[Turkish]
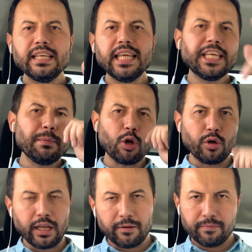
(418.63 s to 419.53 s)
2-1
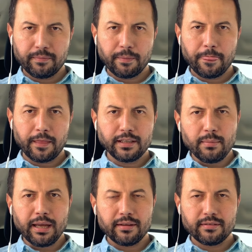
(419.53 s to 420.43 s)
önde. Değil
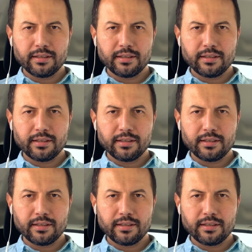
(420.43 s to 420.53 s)
mi?